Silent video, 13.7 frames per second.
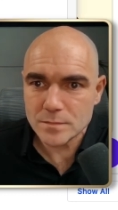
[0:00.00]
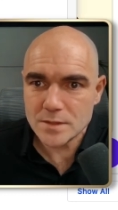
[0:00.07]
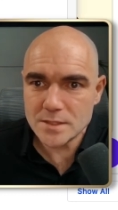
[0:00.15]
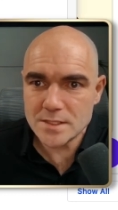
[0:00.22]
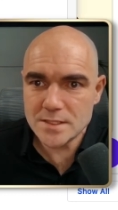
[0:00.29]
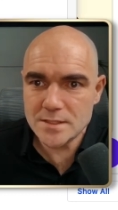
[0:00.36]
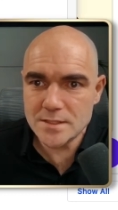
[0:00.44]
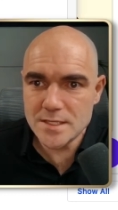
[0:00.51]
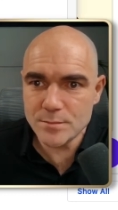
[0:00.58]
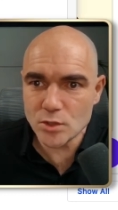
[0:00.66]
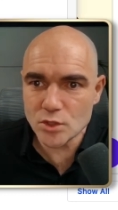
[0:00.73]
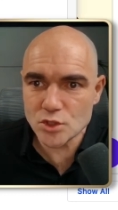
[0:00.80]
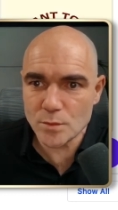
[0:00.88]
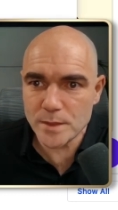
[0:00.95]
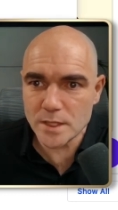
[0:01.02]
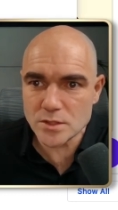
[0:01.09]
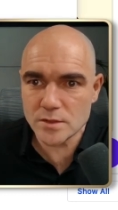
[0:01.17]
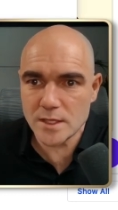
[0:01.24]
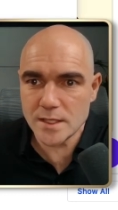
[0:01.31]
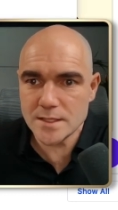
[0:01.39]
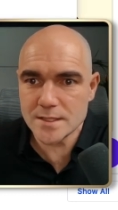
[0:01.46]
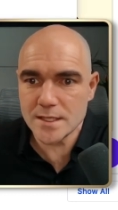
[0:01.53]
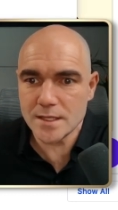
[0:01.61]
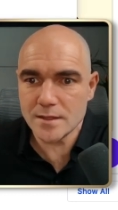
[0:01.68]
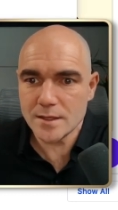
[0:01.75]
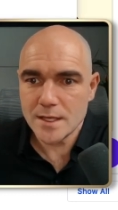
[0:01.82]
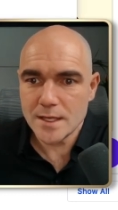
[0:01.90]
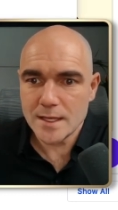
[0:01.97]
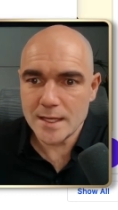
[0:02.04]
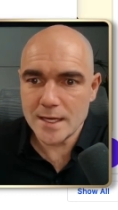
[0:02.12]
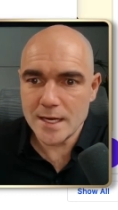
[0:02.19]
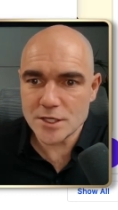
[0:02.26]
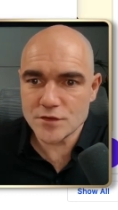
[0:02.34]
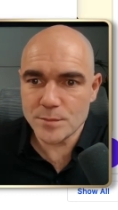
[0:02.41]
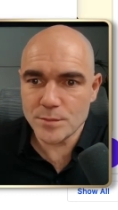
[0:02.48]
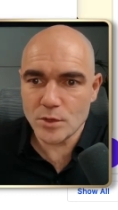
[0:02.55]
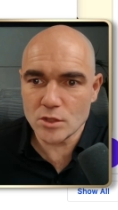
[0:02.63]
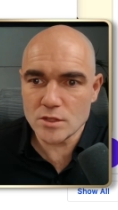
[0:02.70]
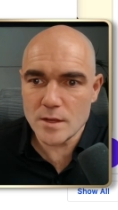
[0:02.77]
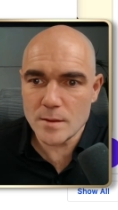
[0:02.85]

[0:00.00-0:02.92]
dimension personnalisée. Et là, je vais prendre